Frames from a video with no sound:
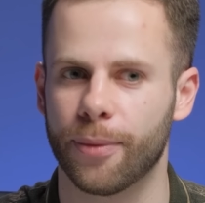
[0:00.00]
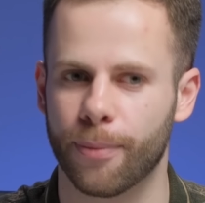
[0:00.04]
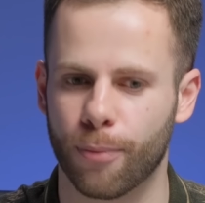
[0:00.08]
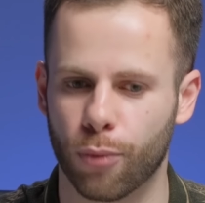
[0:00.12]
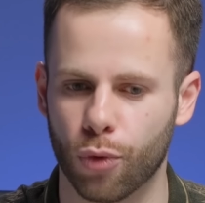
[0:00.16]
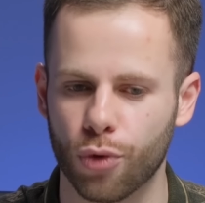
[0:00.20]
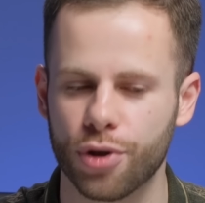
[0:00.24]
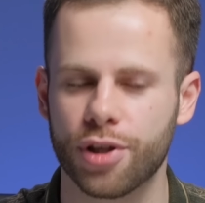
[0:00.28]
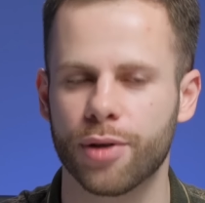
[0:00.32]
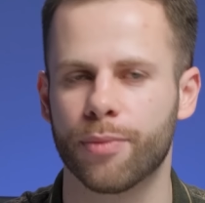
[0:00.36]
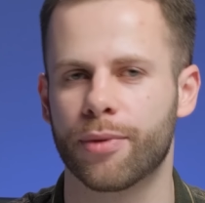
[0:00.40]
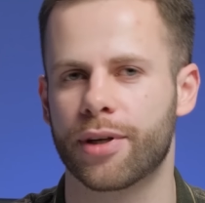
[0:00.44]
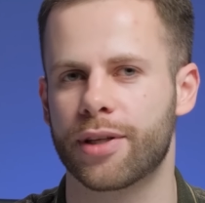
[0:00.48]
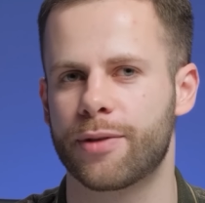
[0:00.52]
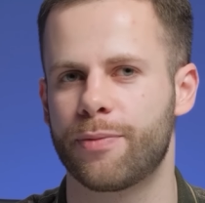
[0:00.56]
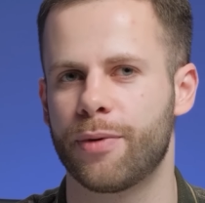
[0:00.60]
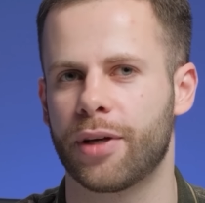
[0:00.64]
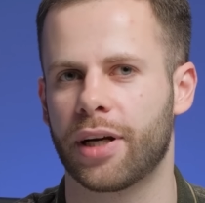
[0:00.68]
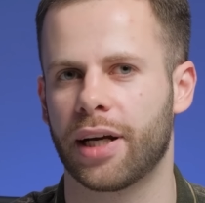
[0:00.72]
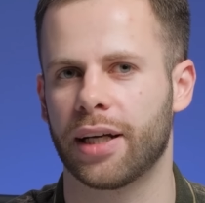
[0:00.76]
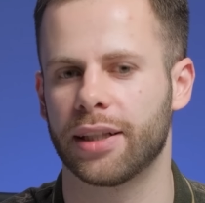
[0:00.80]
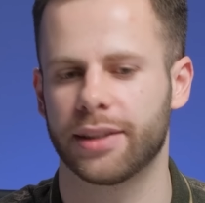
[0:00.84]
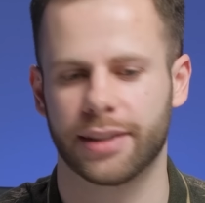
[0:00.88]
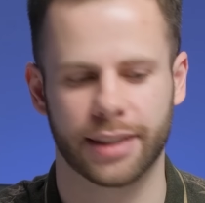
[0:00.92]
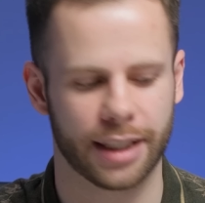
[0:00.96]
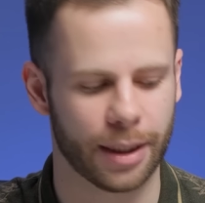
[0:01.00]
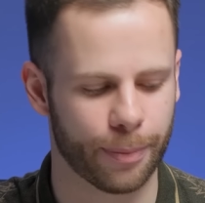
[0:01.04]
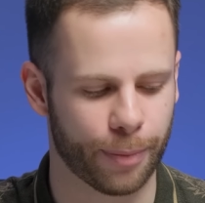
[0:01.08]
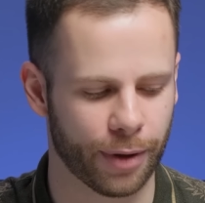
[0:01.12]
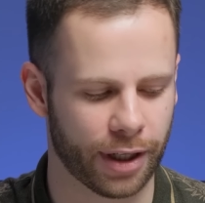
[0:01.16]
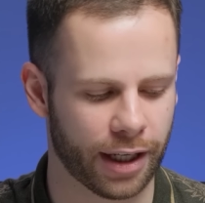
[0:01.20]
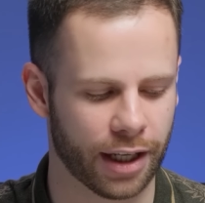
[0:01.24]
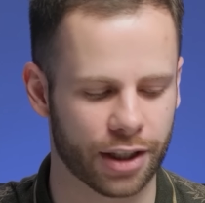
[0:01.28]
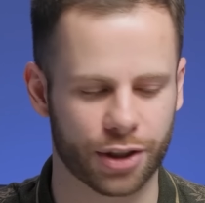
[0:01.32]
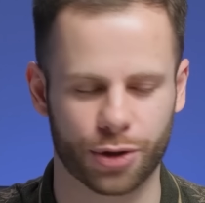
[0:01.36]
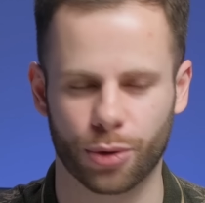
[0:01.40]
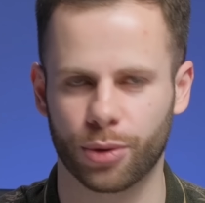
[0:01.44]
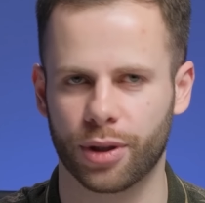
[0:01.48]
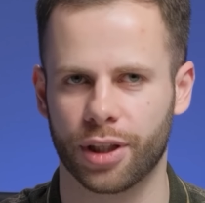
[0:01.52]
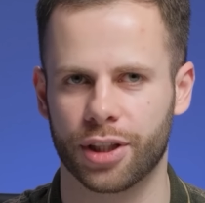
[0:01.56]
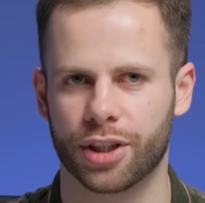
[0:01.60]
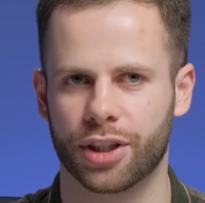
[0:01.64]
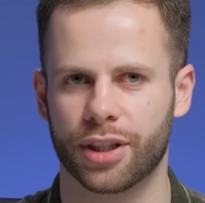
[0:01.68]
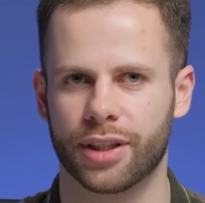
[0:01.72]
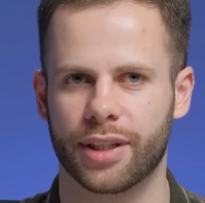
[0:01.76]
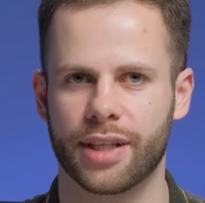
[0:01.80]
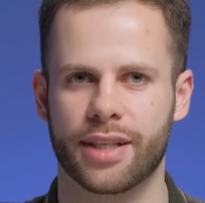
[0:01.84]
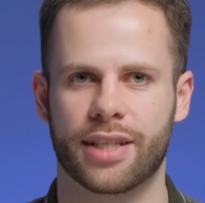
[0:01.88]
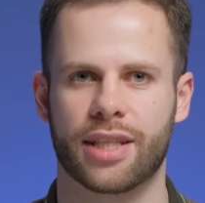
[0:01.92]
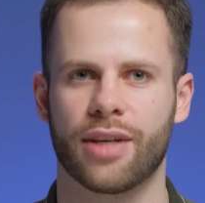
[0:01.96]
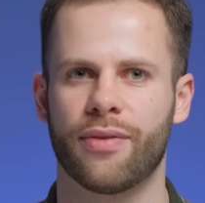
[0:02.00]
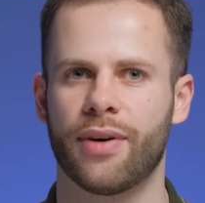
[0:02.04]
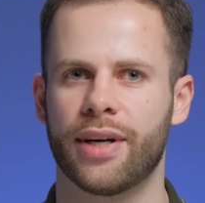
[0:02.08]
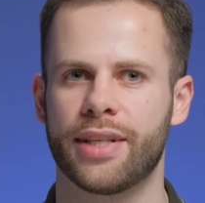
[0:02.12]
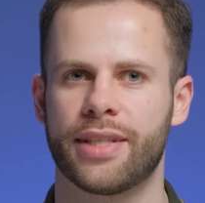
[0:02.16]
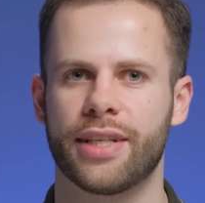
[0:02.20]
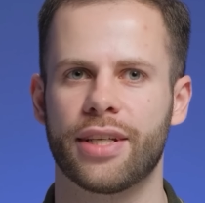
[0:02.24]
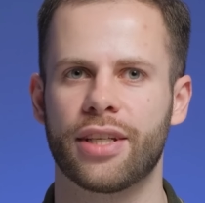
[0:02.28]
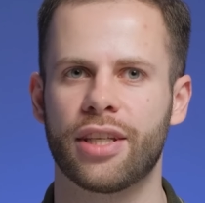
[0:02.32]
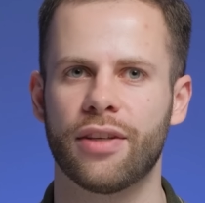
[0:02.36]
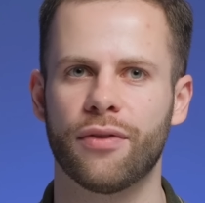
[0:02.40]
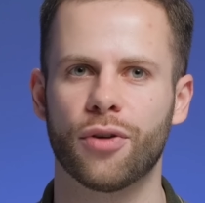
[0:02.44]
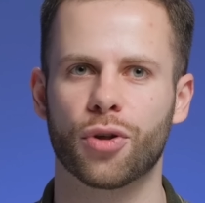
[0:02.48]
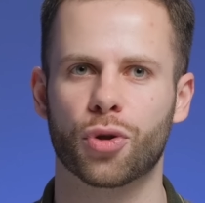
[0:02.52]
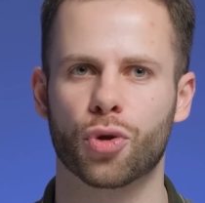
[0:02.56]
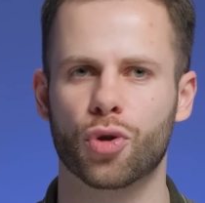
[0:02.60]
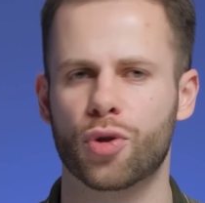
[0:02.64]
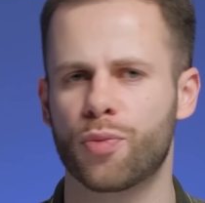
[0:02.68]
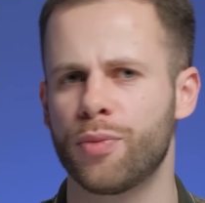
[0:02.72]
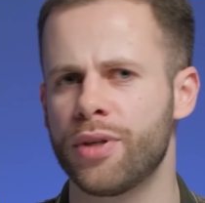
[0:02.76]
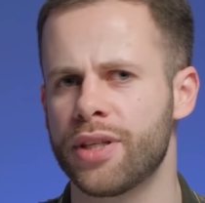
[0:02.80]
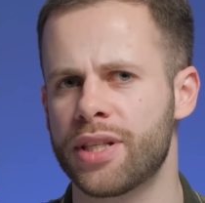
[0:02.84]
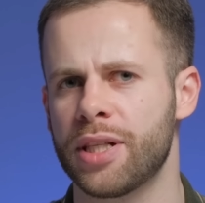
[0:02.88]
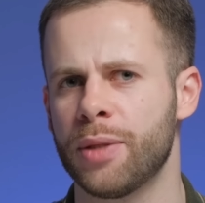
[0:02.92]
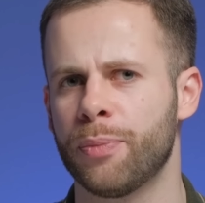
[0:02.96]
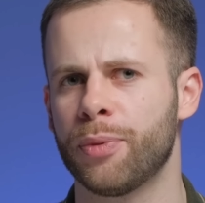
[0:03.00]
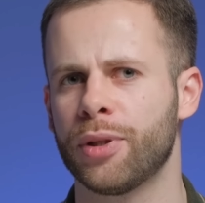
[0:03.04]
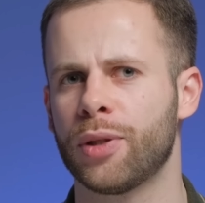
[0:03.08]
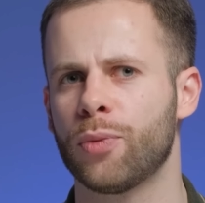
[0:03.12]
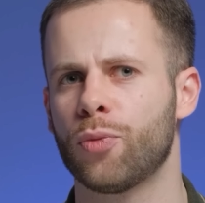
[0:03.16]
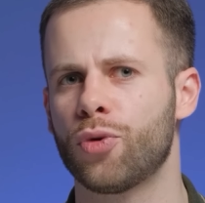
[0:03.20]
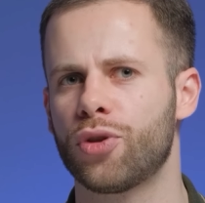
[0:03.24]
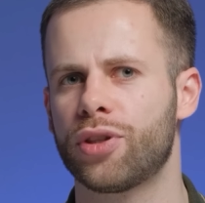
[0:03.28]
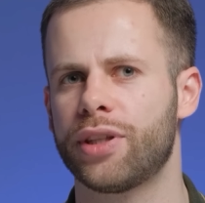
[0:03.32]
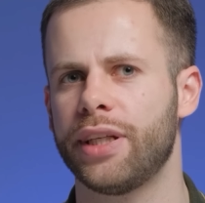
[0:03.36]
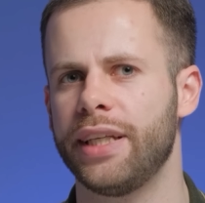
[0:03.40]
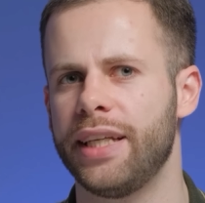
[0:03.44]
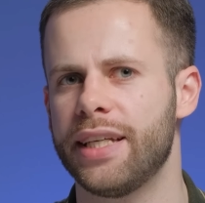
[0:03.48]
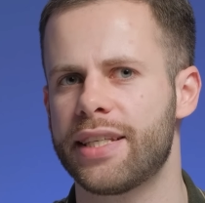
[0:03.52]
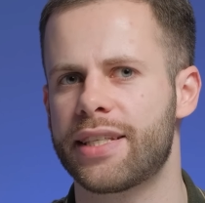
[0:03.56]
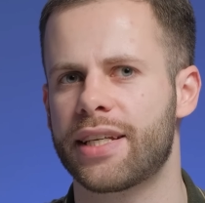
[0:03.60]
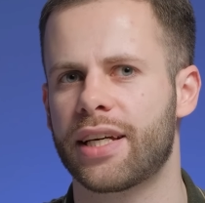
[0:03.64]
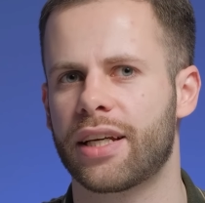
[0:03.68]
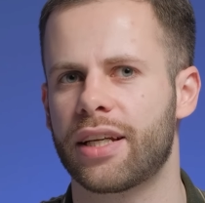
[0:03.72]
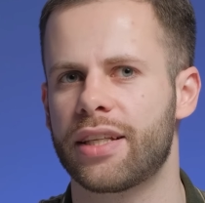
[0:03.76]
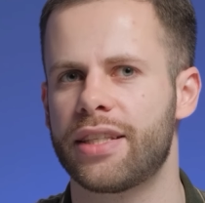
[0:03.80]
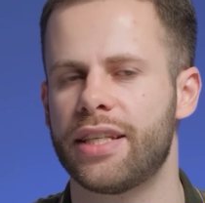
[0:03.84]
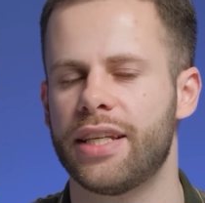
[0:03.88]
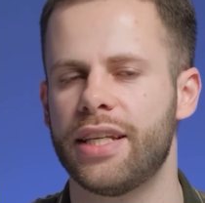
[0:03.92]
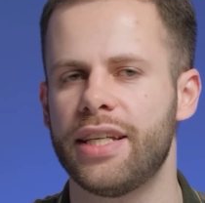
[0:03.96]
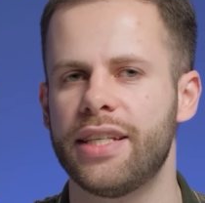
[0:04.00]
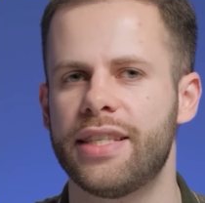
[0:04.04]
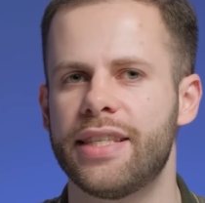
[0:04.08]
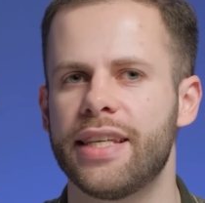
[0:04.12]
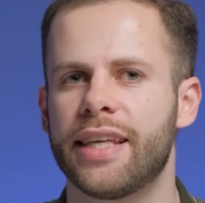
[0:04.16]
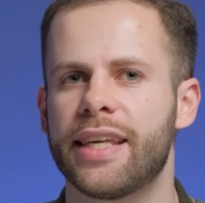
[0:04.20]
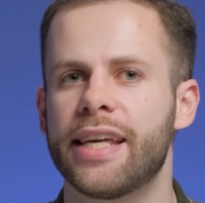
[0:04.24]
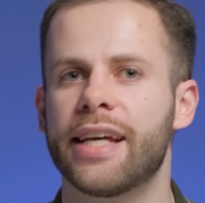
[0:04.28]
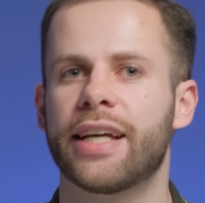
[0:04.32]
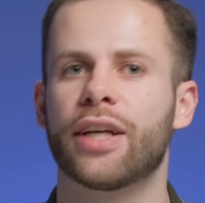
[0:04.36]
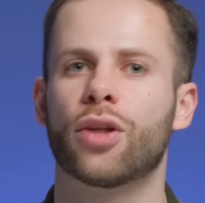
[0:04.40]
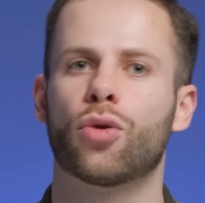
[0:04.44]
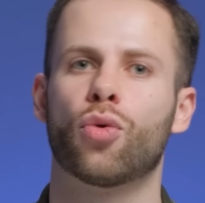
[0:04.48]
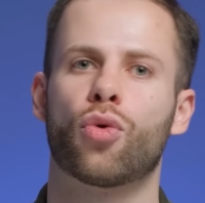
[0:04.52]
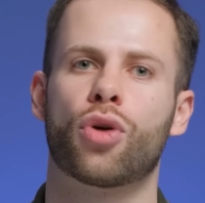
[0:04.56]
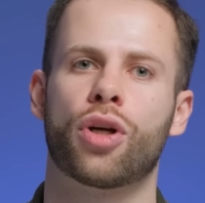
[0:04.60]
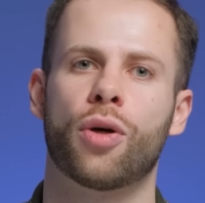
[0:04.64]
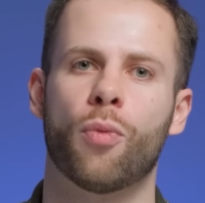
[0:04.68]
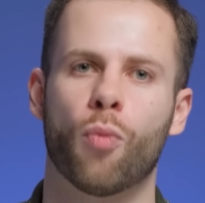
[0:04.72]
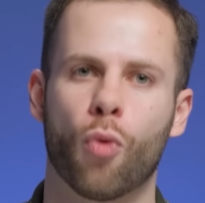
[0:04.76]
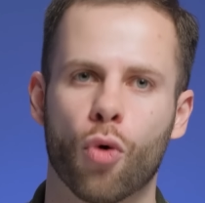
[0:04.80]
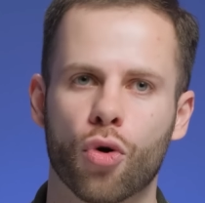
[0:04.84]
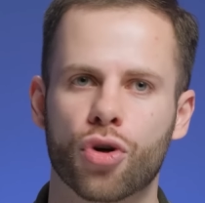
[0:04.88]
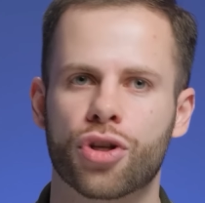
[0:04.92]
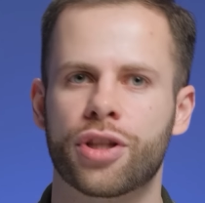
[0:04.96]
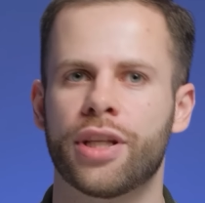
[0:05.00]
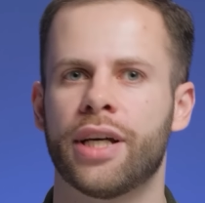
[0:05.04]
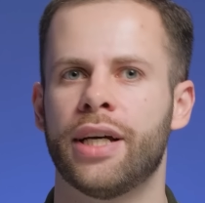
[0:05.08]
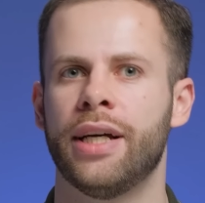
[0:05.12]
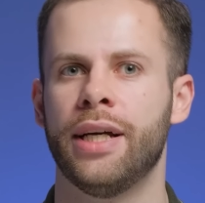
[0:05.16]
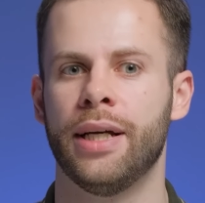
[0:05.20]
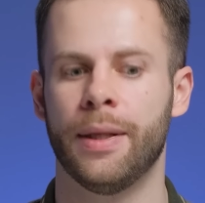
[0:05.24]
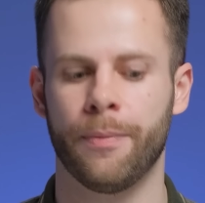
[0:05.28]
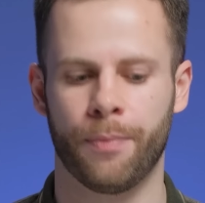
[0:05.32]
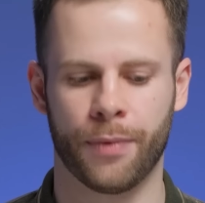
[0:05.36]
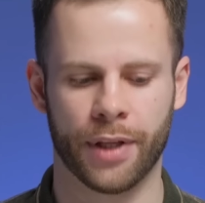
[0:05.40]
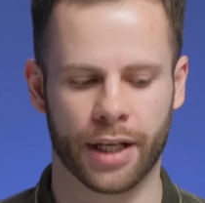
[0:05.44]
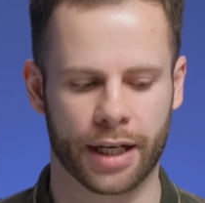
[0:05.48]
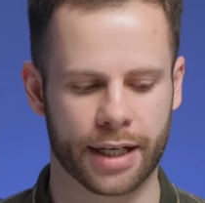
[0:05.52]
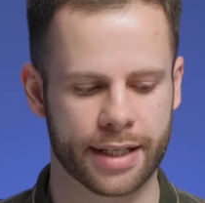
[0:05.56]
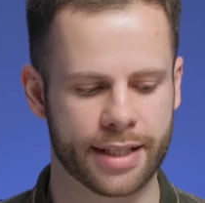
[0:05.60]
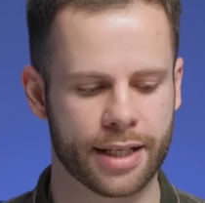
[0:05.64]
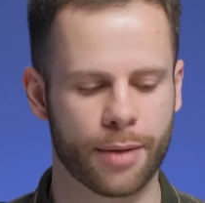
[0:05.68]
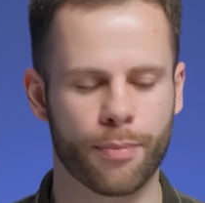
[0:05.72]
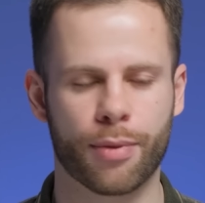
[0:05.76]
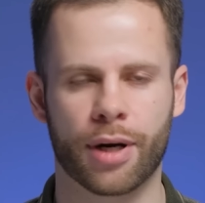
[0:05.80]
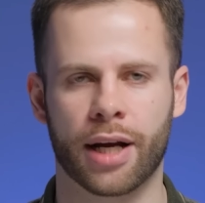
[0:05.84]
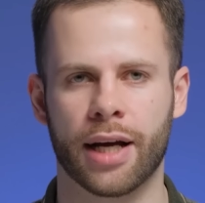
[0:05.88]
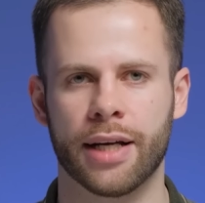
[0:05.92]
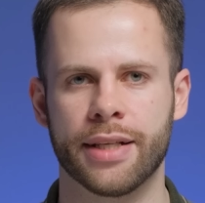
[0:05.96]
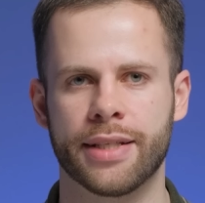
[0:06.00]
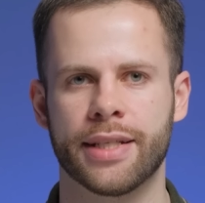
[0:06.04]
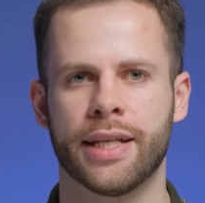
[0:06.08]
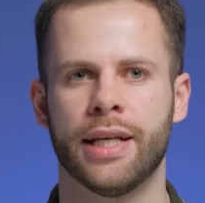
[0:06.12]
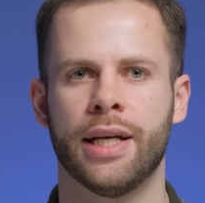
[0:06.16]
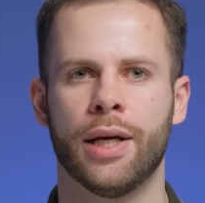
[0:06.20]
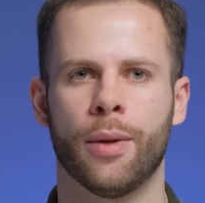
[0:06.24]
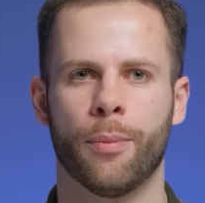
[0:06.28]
Будем разбираться. И пока что даже доставать их не вижу смысла, потому что есть характеристики, которые можно разобрать.